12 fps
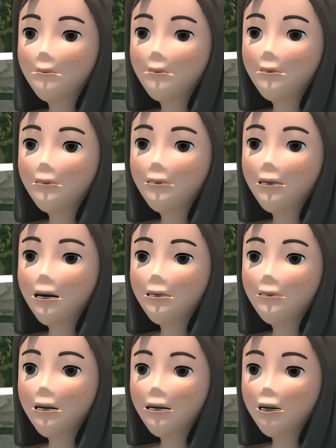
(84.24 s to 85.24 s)
çıktı ama
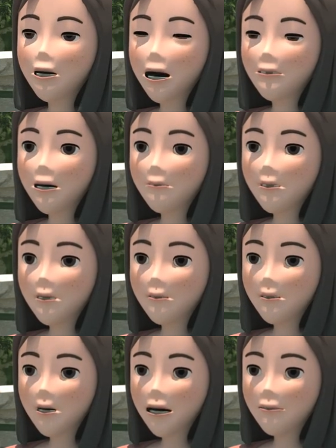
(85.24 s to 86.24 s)
bu oyunu hep birlikte
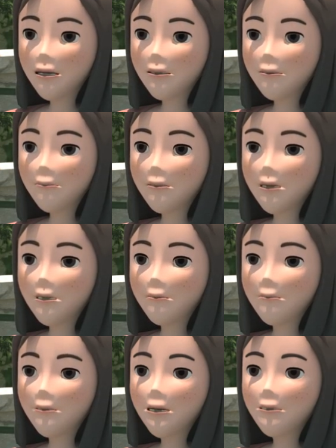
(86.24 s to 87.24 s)
oynayacağımız için
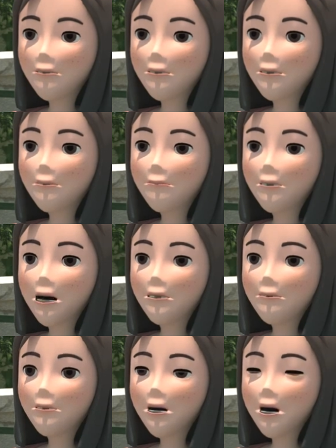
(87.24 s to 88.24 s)
senin de ebe
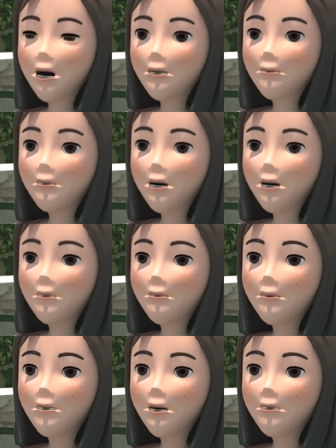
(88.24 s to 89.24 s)
seçimine katılman
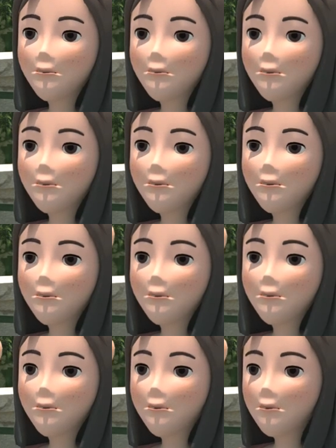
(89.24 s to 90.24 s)
gerekirdi. Ama o
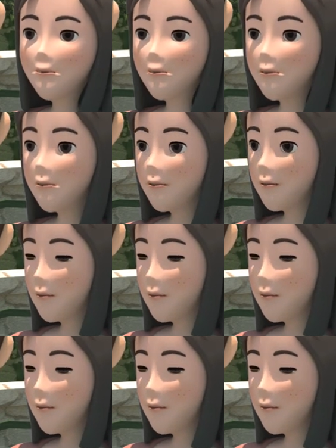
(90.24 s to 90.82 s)
zaman da kendi